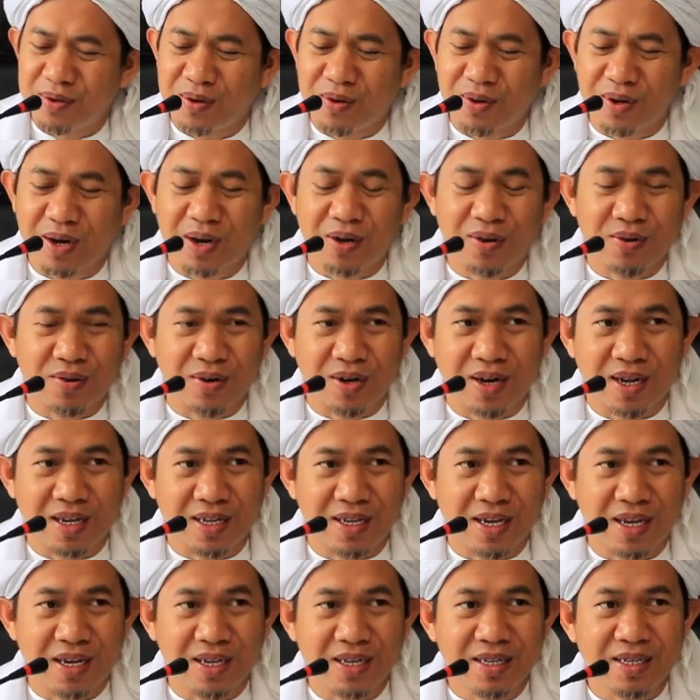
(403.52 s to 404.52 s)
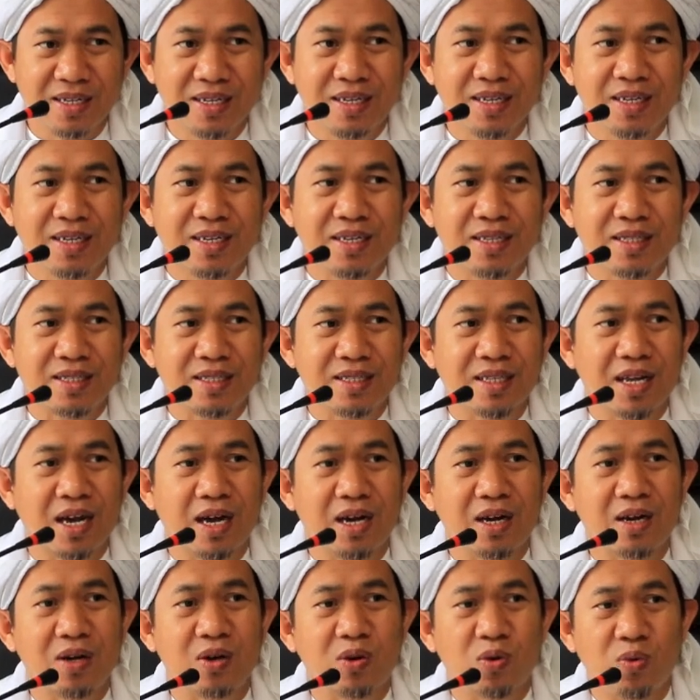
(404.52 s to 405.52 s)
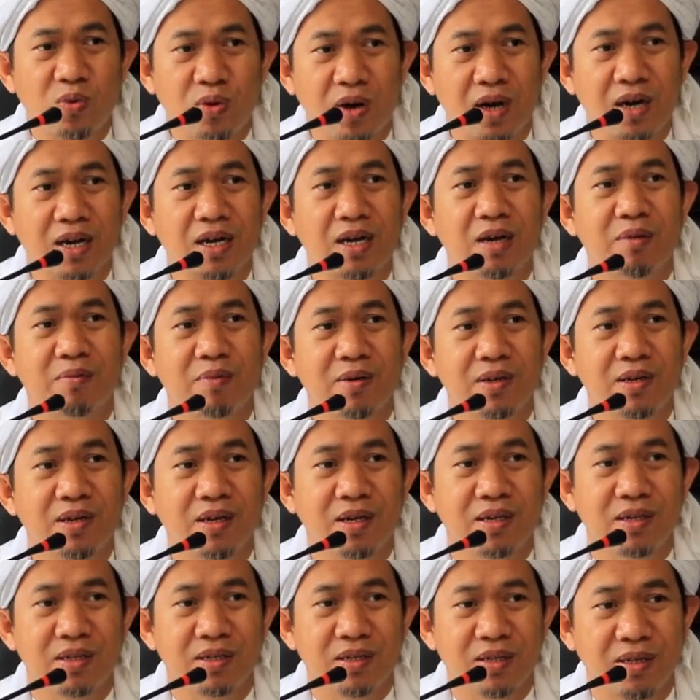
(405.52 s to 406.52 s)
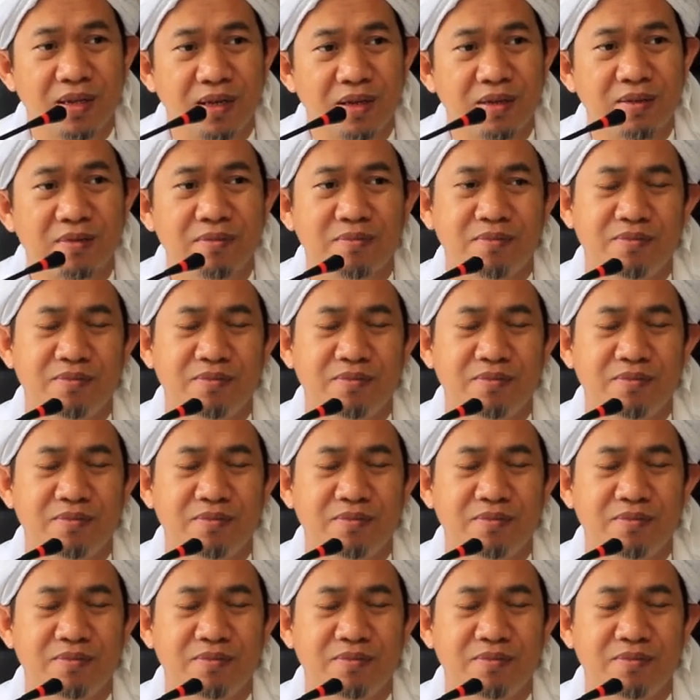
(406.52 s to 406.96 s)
Orang-orang yang takwa kepada Allah.